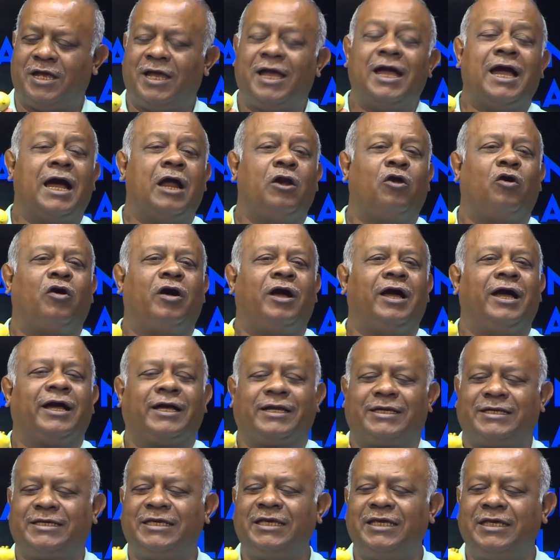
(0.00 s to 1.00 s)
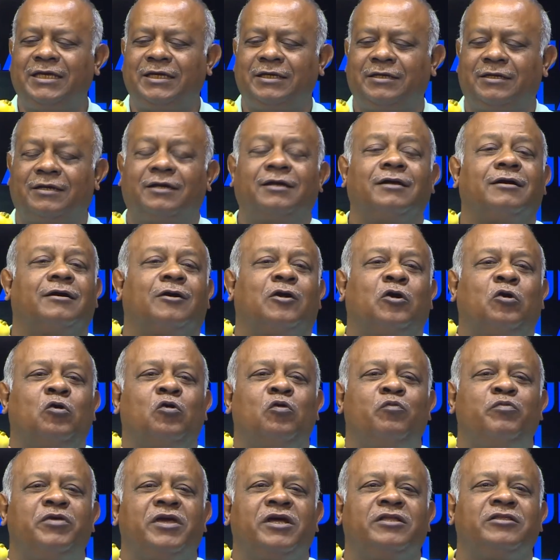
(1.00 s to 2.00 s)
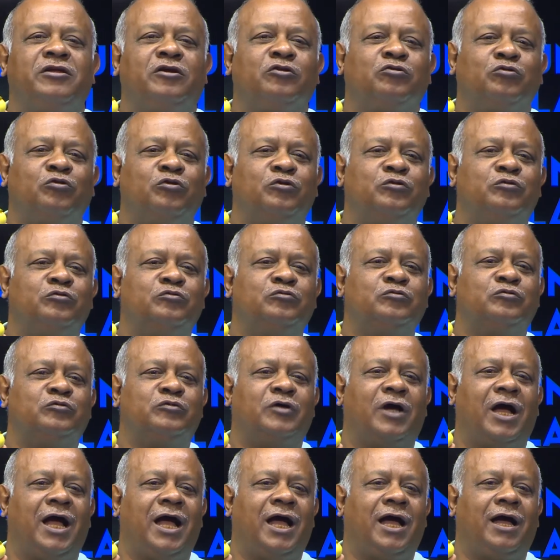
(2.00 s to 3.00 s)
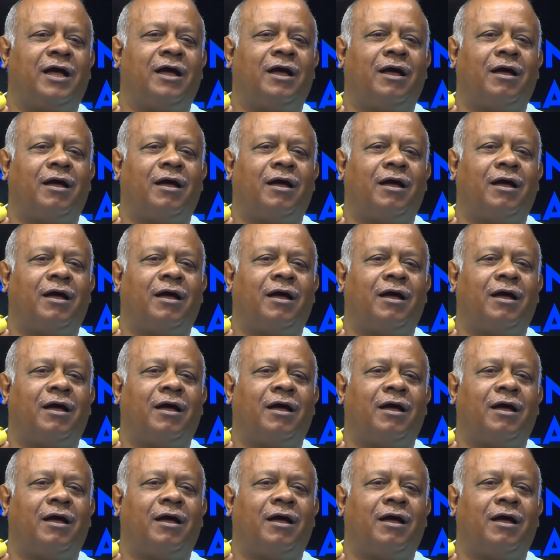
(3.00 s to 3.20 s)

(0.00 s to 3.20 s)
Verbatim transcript: Alors, qui, combien d'entre nous a